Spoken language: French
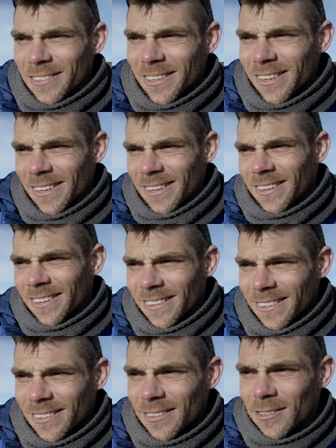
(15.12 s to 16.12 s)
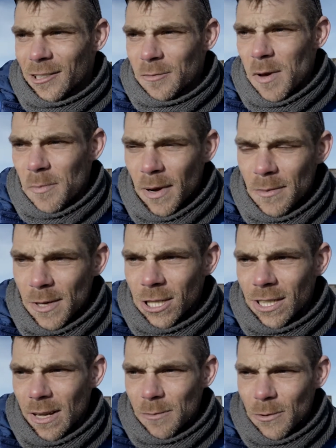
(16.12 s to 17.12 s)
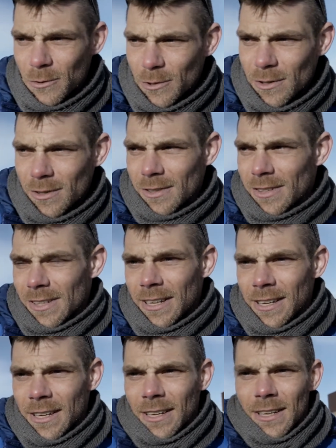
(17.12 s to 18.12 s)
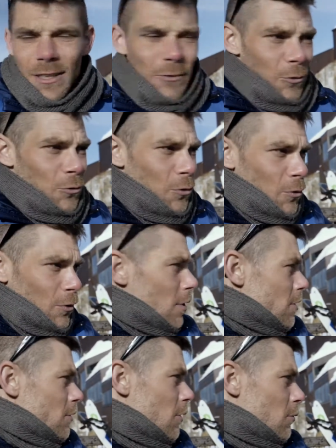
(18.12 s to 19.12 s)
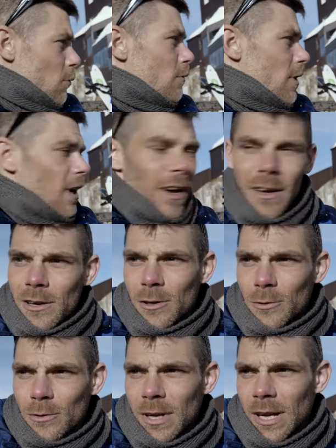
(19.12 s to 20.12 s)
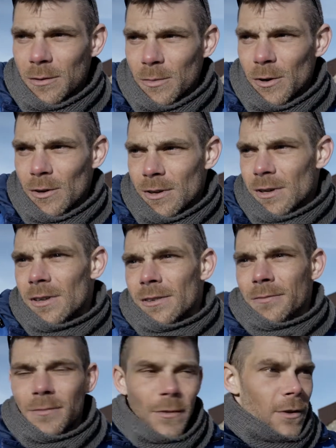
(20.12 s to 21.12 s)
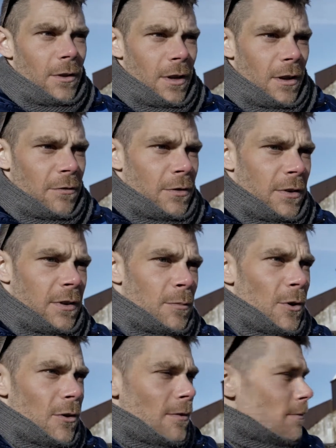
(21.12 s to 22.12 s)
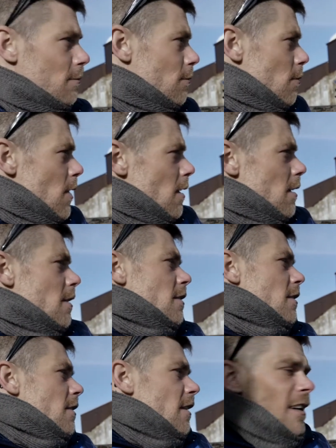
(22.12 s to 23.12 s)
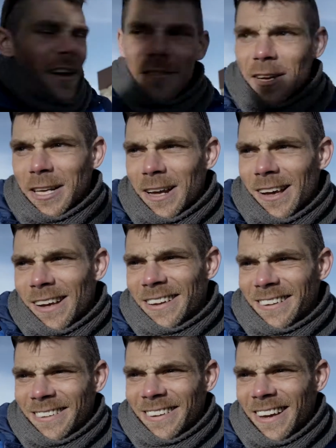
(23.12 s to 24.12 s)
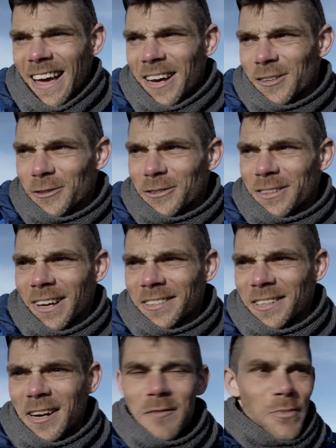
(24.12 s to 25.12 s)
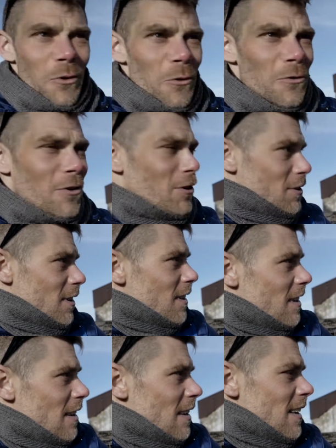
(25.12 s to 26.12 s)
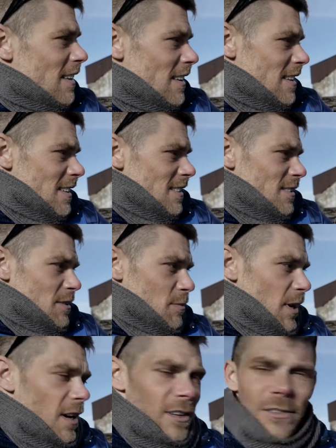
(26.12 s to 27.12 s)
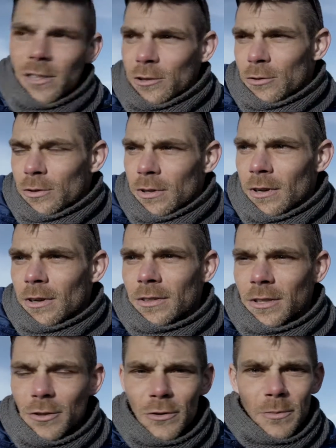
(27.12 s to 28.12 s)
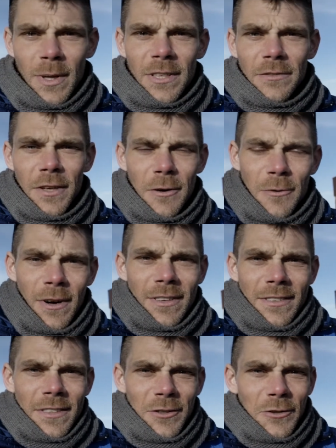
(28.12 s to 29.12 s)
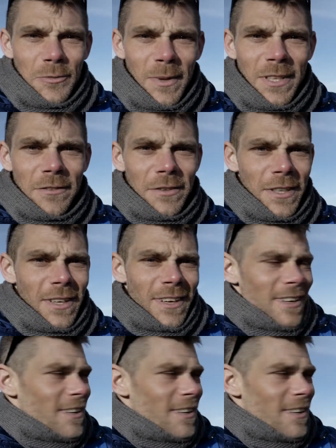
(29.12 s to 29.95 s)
Euh, c'est même pas imaginable. Donc, euh, du coup, euh, se retrouver là concrètement et physiquement, avec, la, avec le stress et la peur au vent. Bah, c'est juste, juste magnifique quoi. C'est juste magnifique.